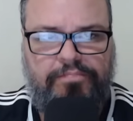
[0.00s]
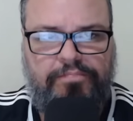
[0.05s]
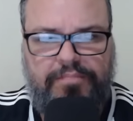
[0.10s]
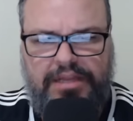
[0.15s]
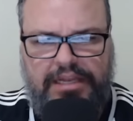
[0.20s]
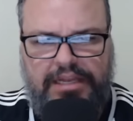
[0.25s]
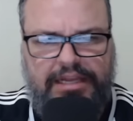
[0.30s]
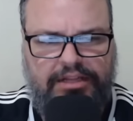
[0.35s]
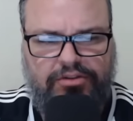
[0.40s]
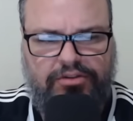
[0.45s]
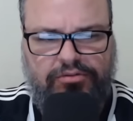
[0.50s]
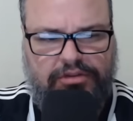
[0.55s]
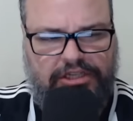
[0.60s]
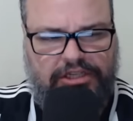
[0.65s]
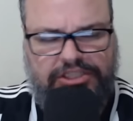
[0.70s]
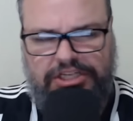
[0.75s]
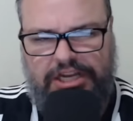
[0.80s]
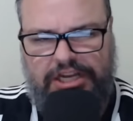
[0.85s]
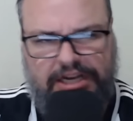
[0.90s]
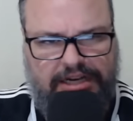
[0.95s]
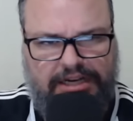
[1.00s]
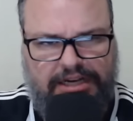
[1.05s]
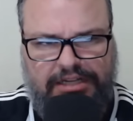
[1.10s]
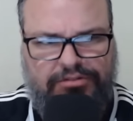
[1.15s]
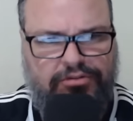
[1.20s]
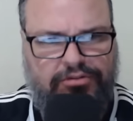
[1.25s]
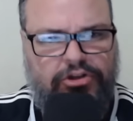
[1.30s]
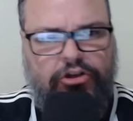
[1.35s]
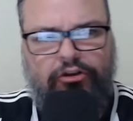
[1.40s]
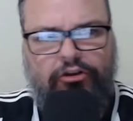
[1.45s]
Milito tá
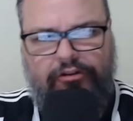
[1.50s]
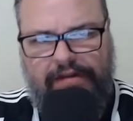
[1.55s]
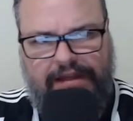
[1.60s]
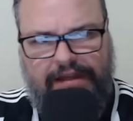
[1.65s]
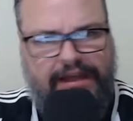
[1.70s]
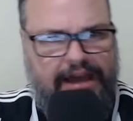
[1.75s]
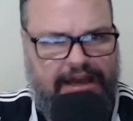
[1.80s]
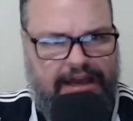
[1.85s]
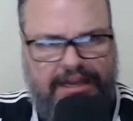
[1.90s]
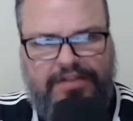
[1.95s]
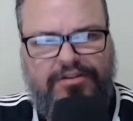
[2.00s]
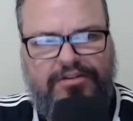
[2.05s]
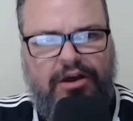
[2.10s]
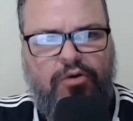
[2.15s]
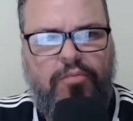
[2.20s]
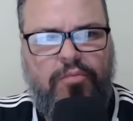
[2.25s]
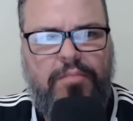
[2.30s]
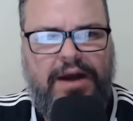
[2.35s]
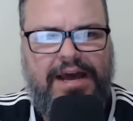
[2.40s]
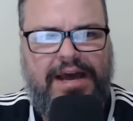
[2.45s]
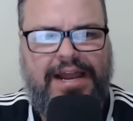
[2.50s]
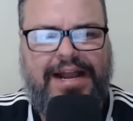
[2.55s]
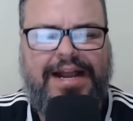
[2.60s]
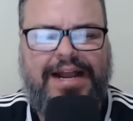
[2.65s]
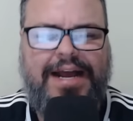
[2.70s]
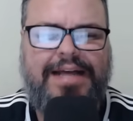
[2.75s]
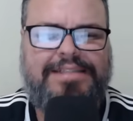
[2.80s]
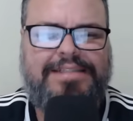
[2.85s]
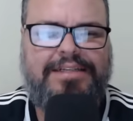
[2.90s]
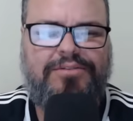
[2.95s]
chegando e querendo arrumar a
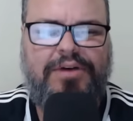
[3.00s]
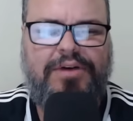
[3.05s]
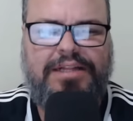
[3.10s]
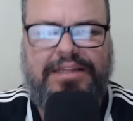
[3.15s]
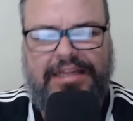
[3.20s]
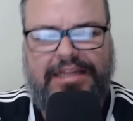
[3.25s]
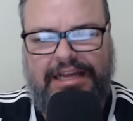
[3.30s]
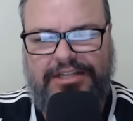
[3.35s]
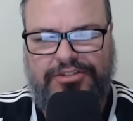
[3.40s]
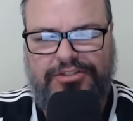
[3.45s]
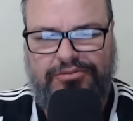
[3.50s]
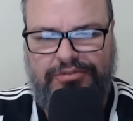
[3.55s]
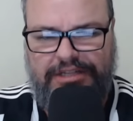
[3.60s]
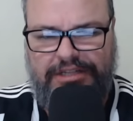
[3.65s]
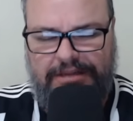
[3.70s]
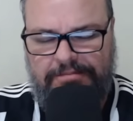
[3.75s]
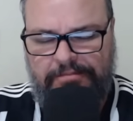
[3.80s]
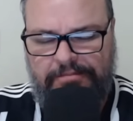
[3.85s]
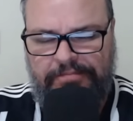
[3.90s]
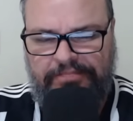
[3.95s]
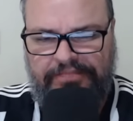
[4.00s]
casa do Atlético, né?